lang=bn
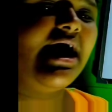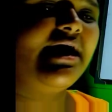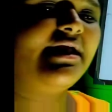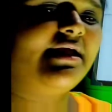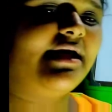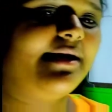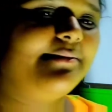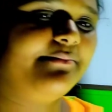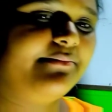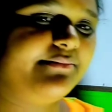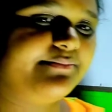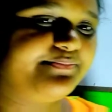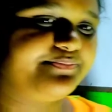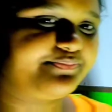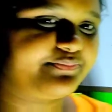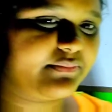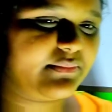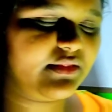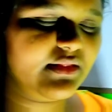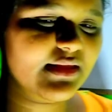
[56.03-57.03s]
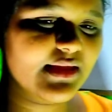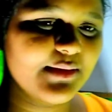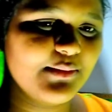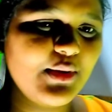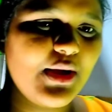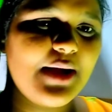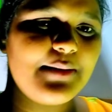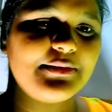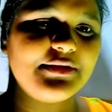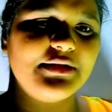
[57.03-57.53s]
আর আম
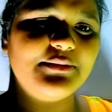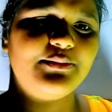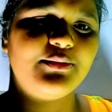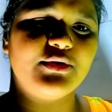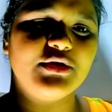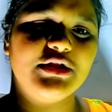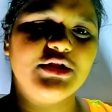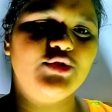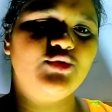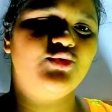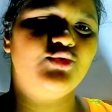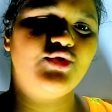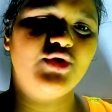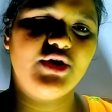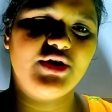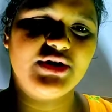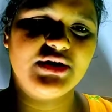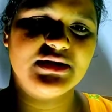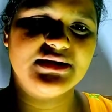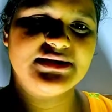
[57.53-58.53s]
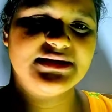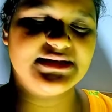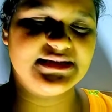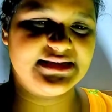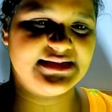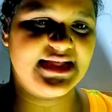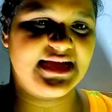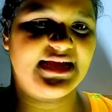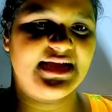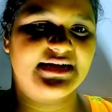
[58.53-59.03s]
এবং আমাদের প্রকৃতির দু ধরনের জিনিস
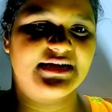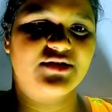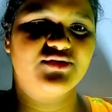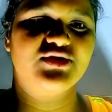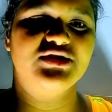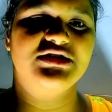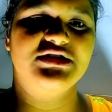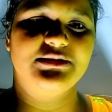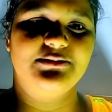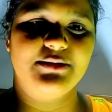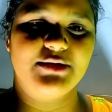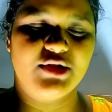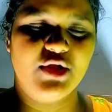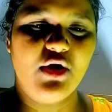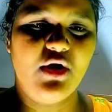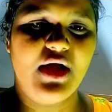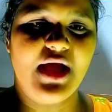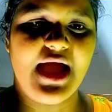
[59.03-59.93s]
দেখা একটা হচ্ছে জীবিত